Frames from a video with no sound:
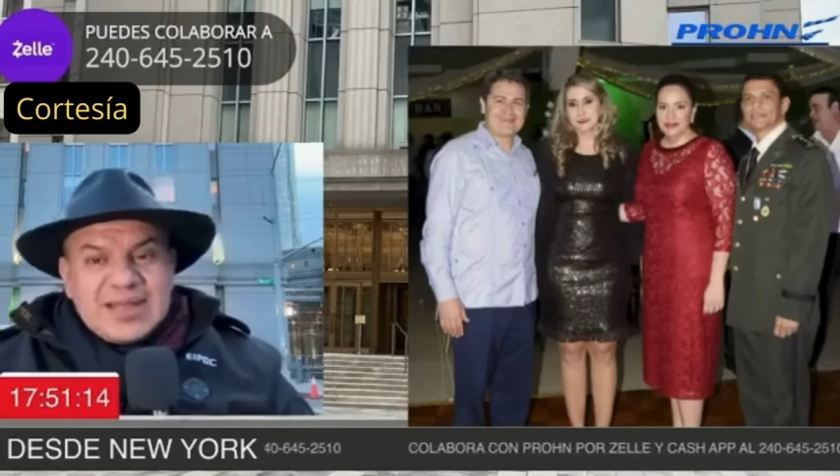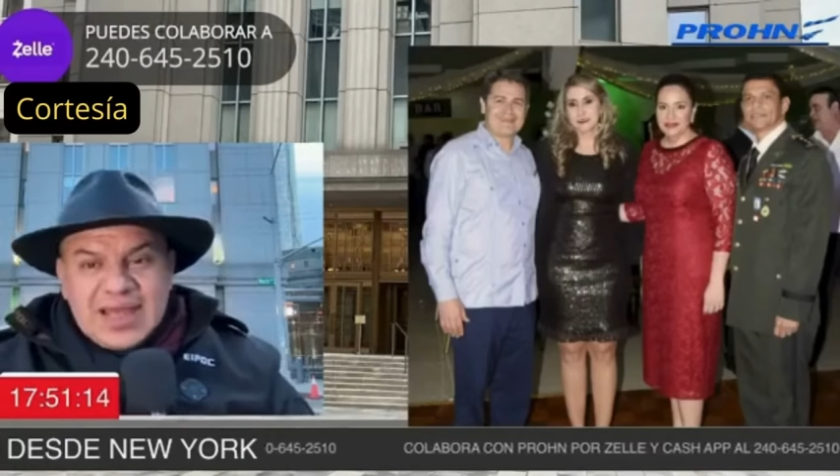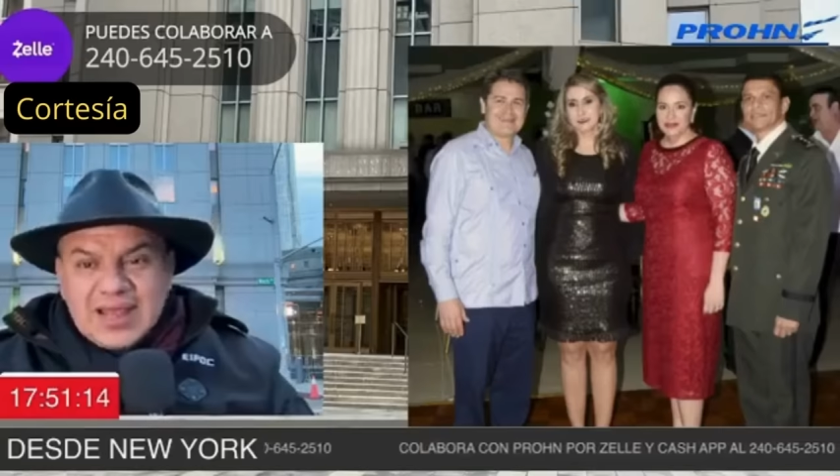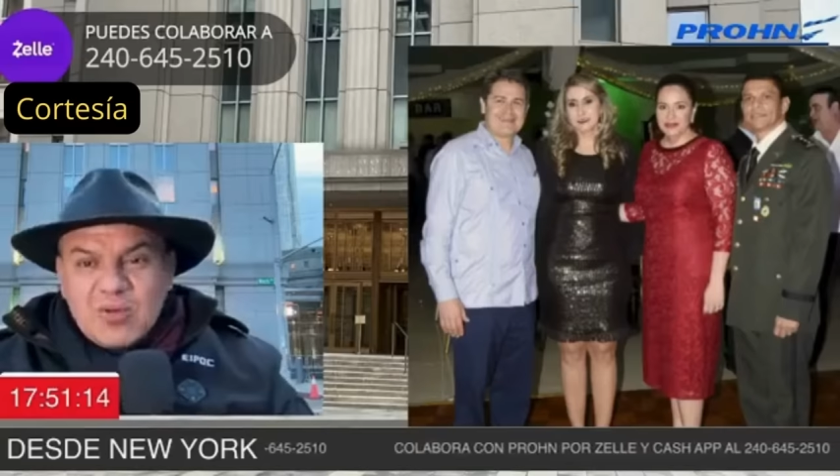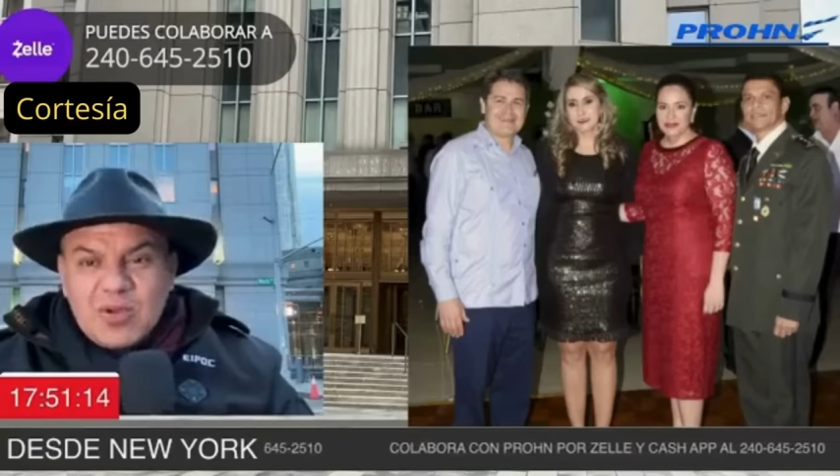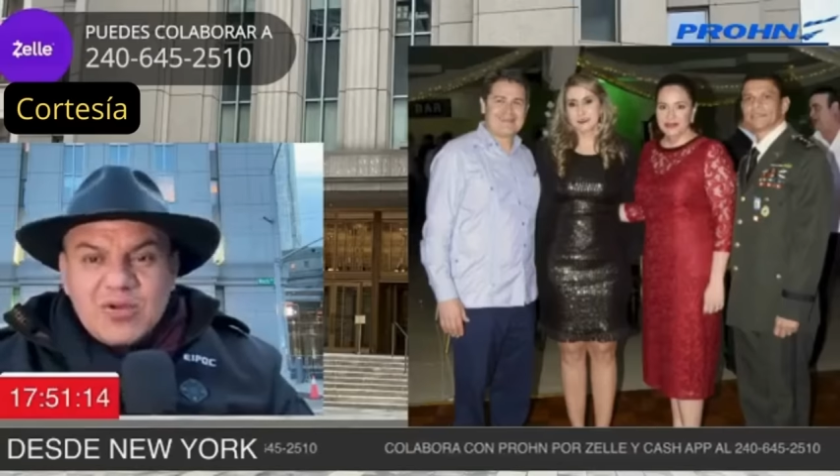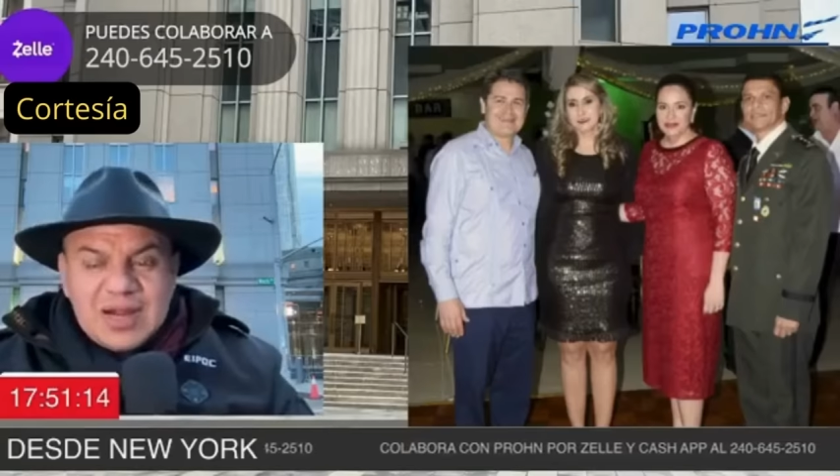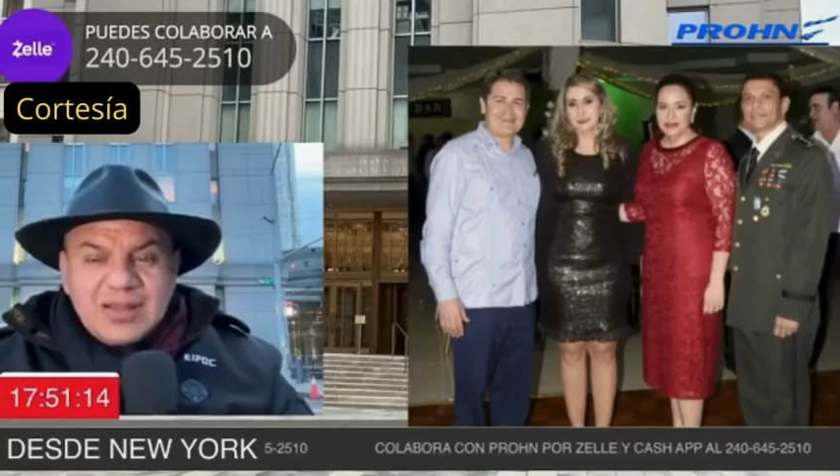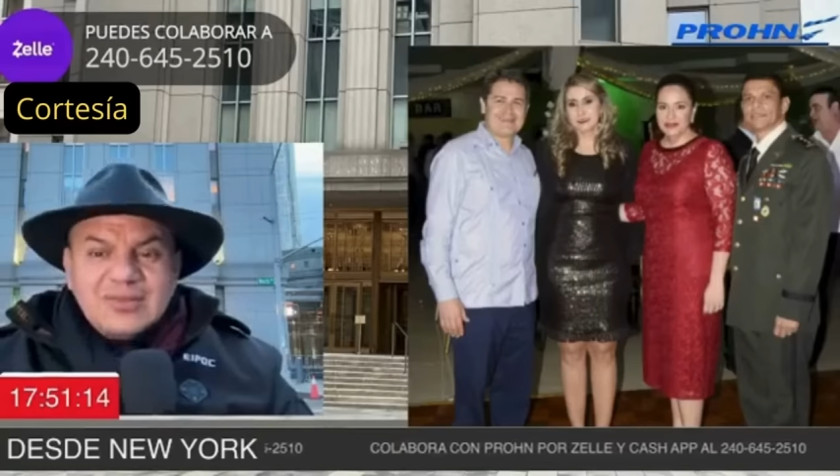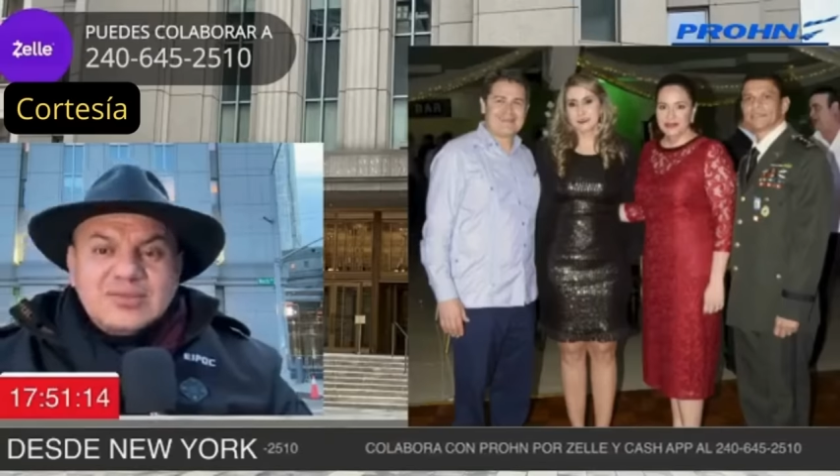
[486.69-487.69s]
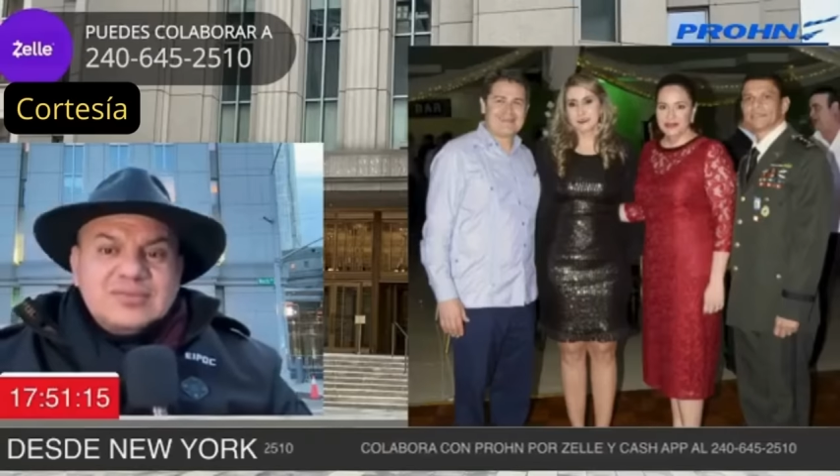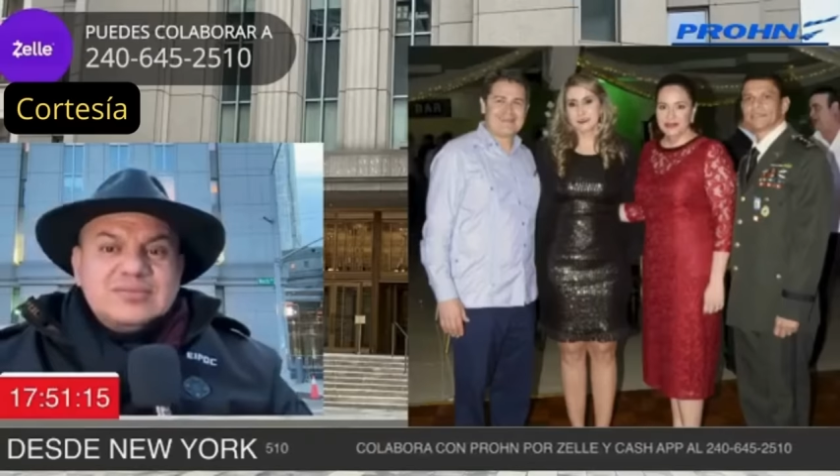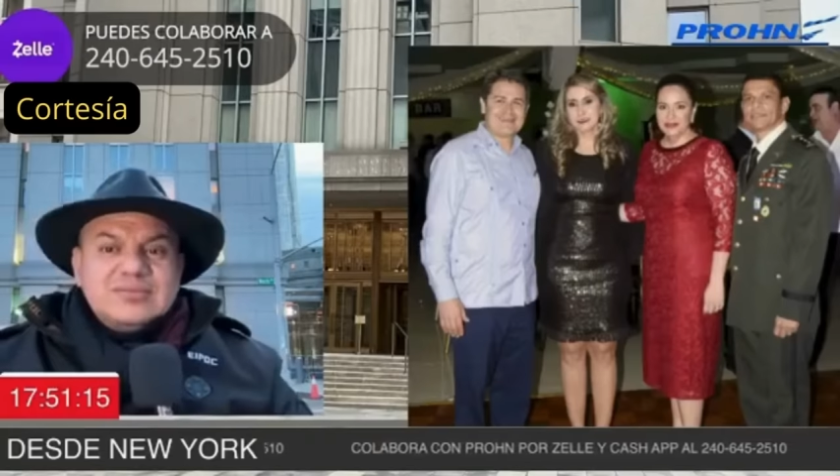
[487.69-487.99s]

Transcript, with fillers: nada a Juan Orlando.